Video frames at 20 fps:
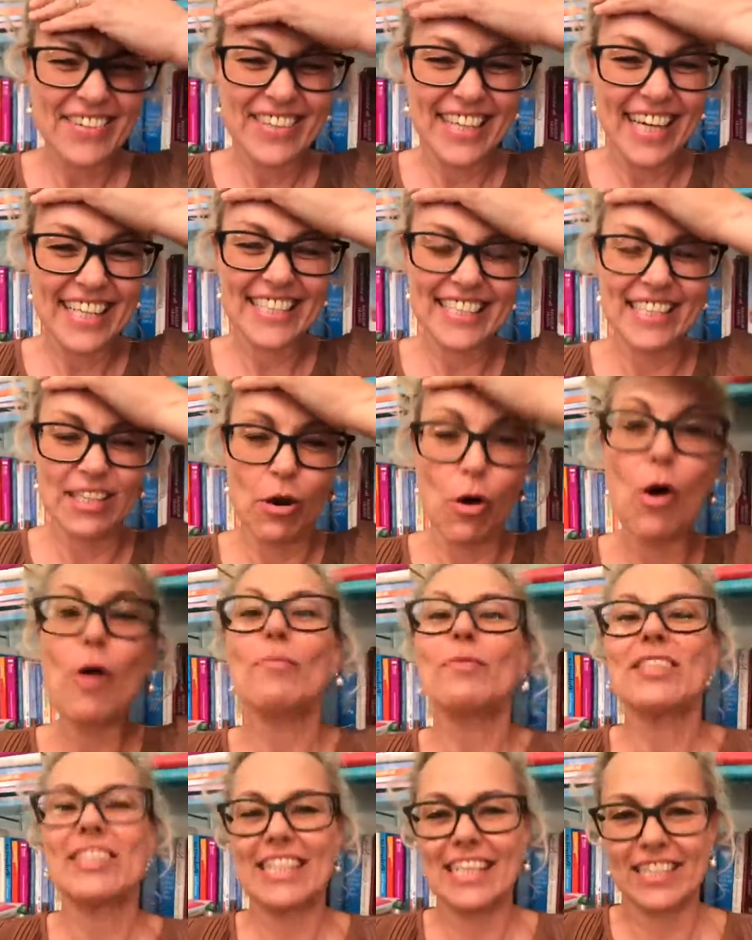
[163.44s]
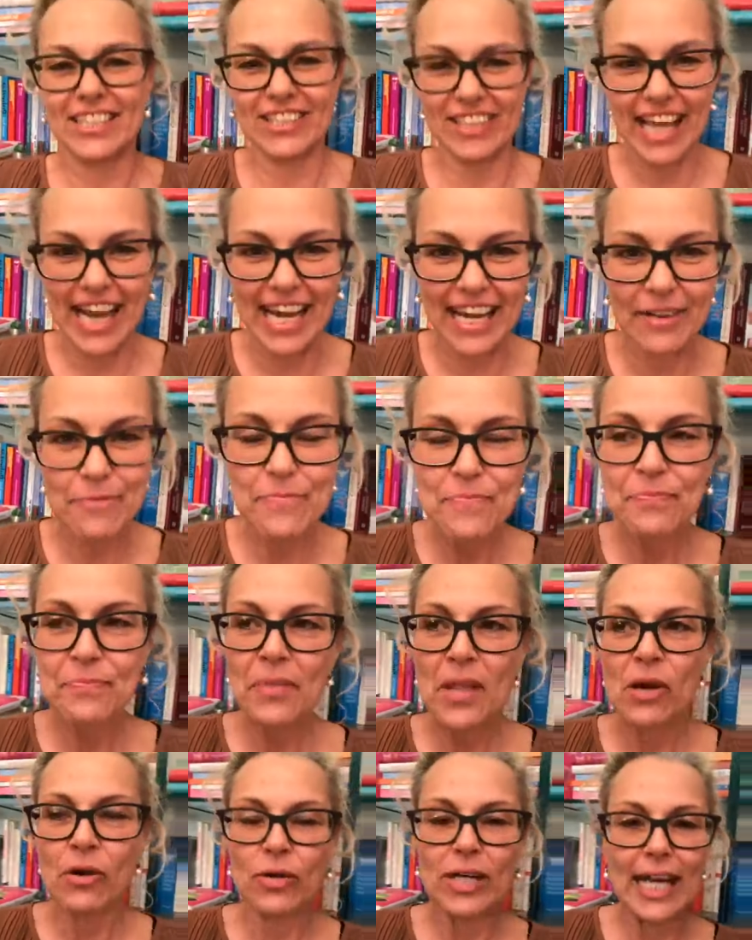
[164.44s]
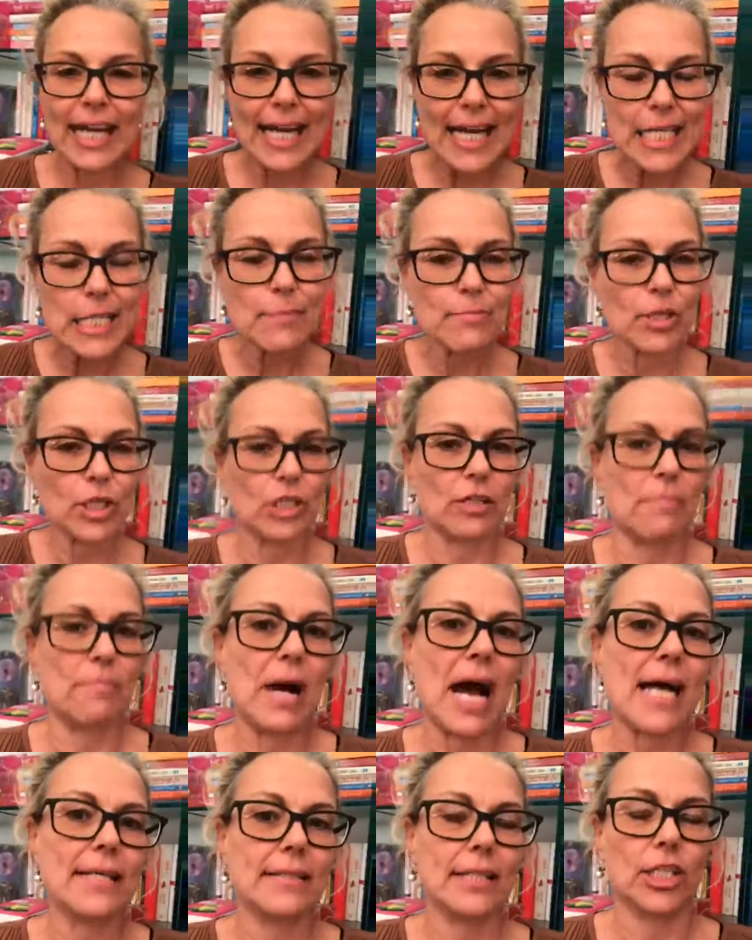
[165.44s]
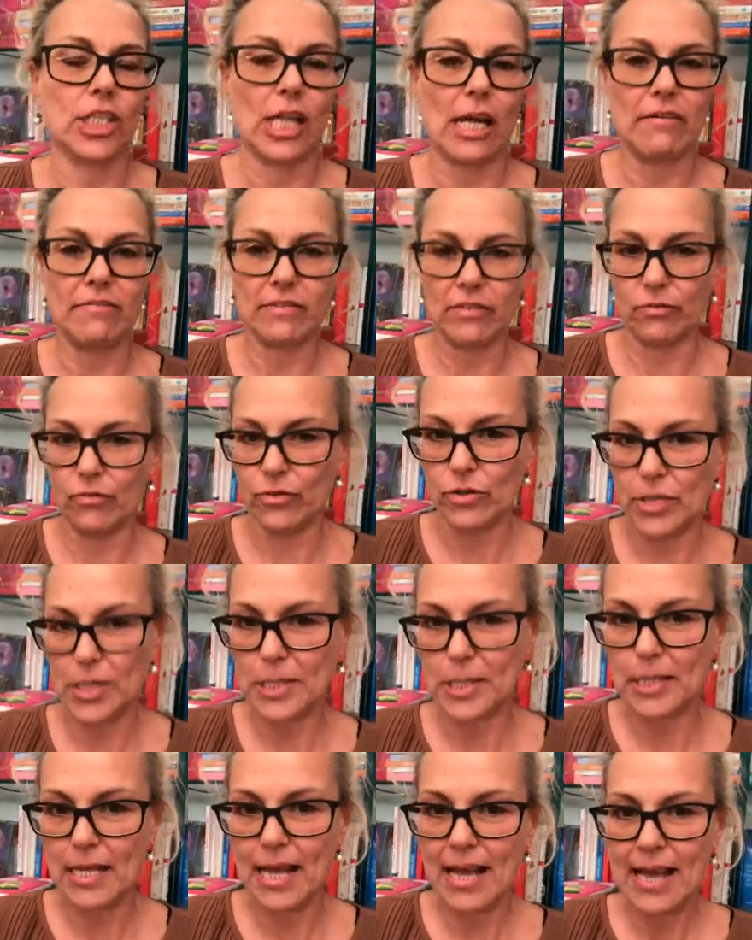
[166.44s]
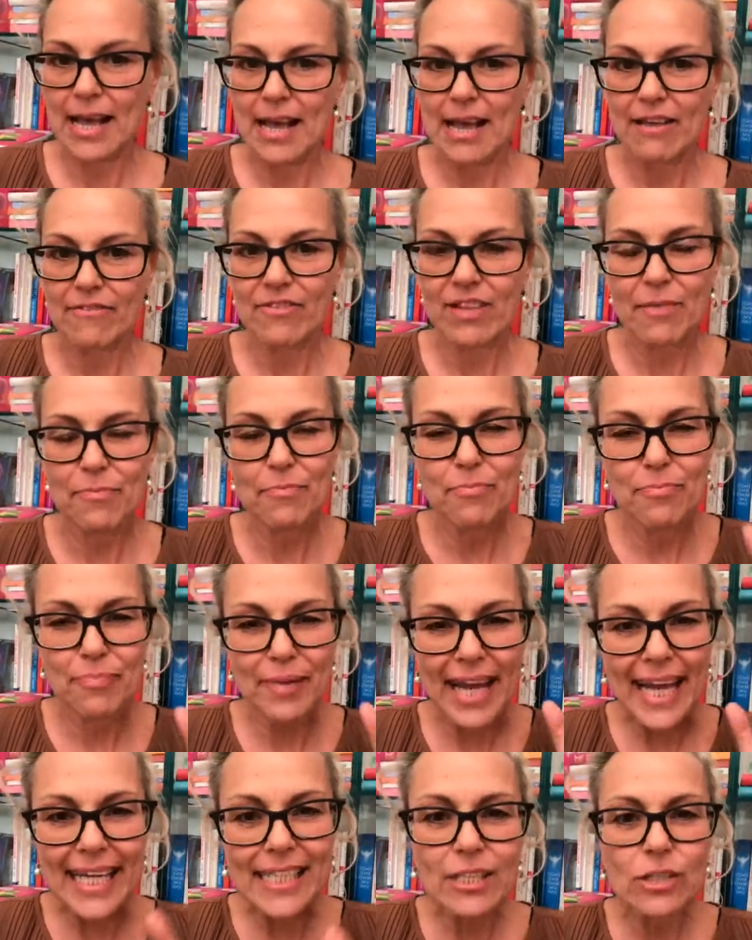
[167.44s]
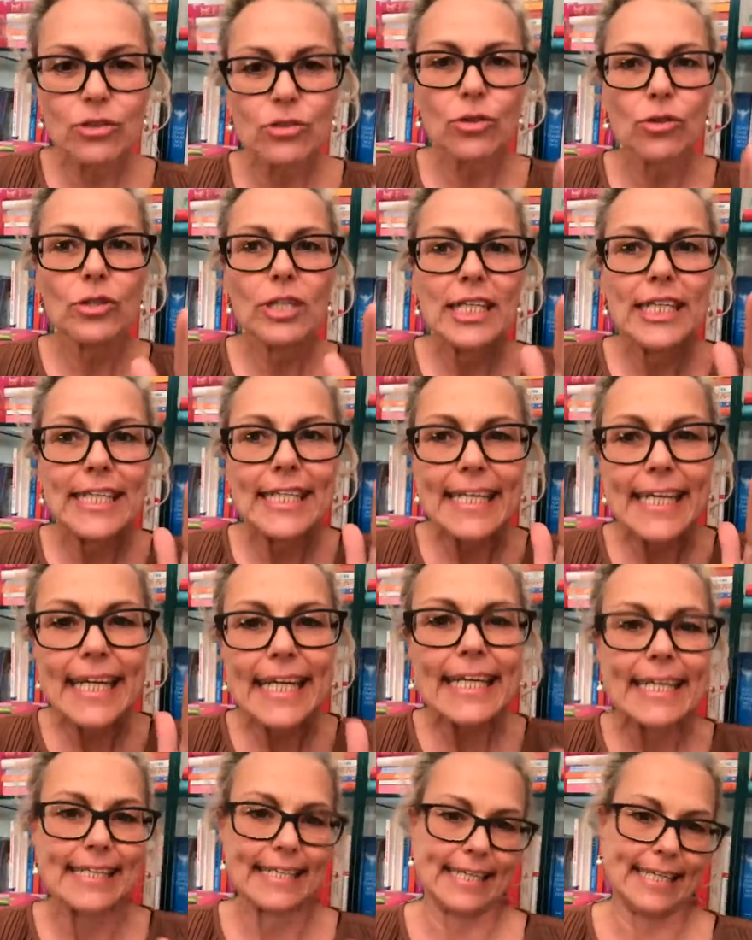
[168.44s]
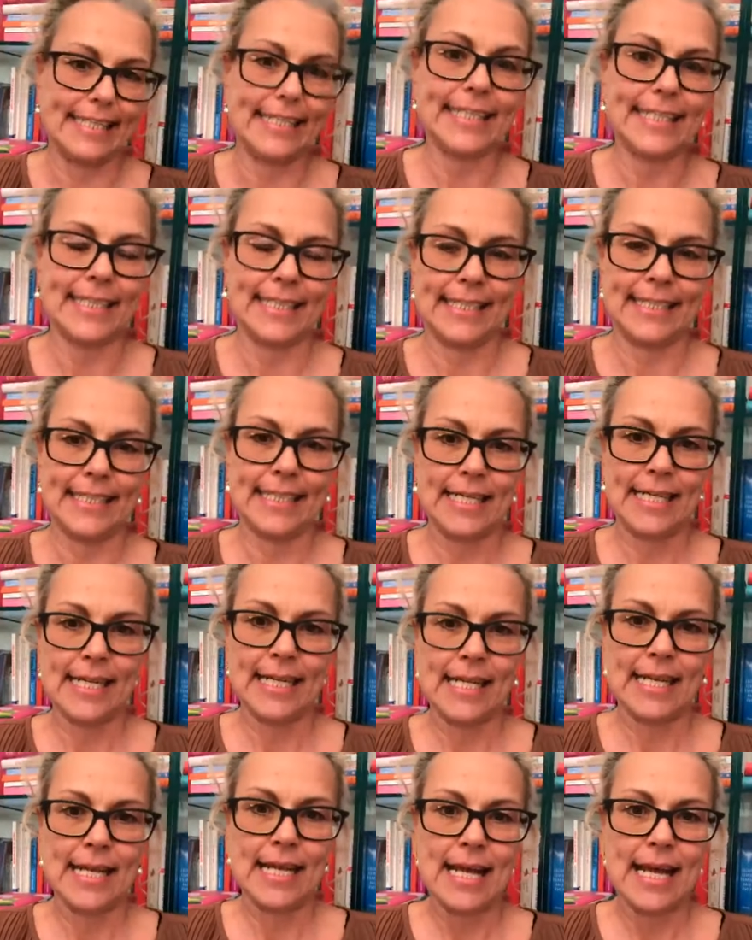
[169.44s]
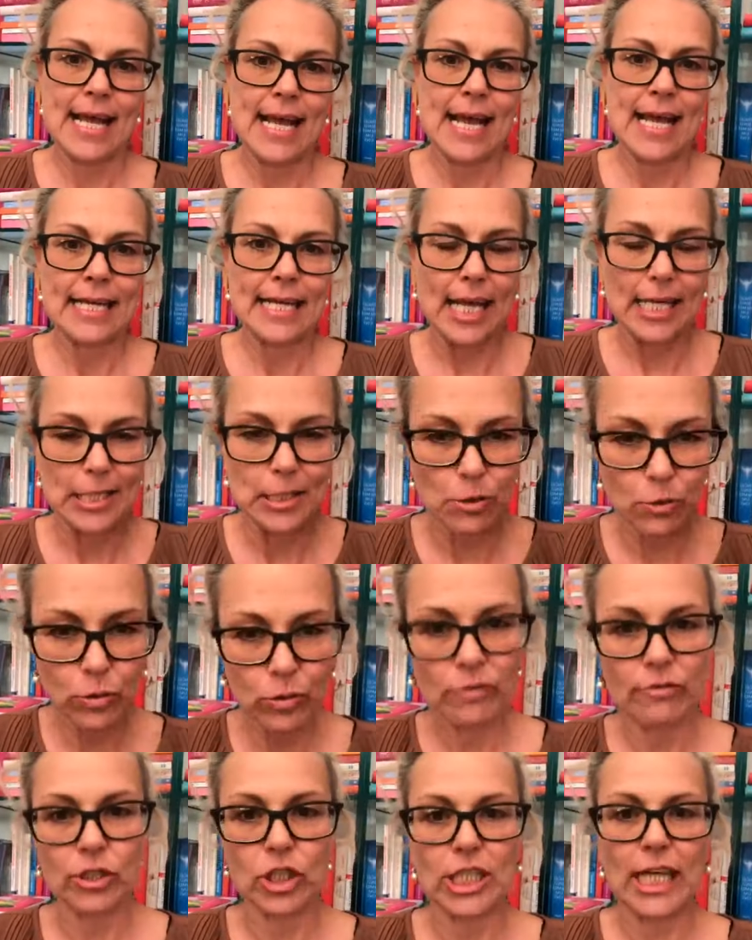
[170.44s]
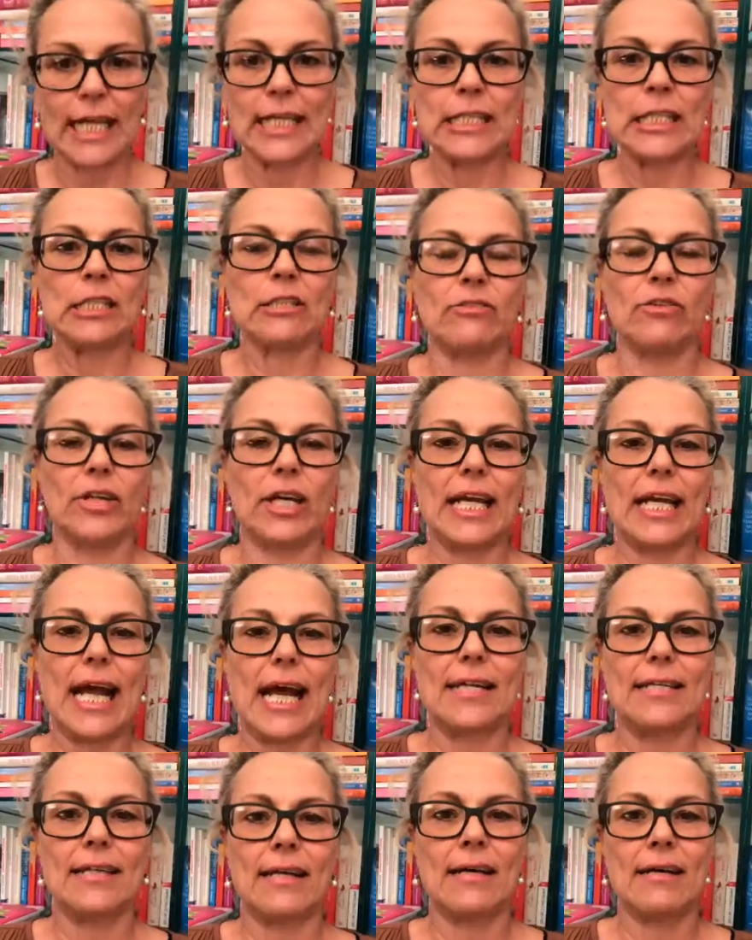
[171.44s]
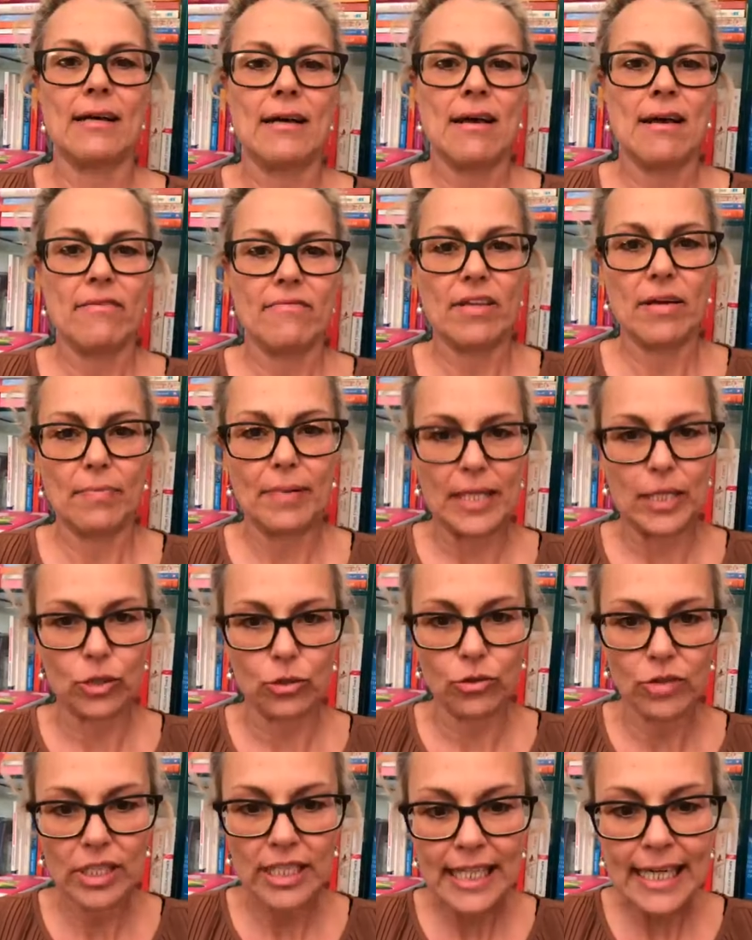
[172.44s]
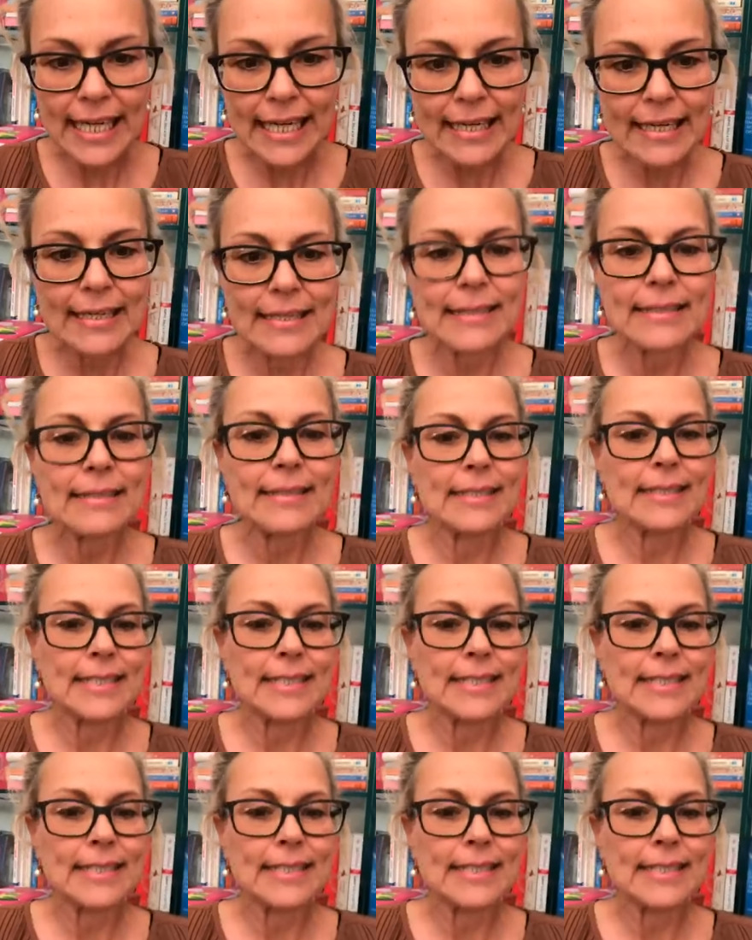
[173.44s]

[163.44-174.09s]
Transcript: wie heißt homosexuelle oder lesbische Partnerschaften führt, wir betonieren das Unverständnis füreinander. Wir betonieren,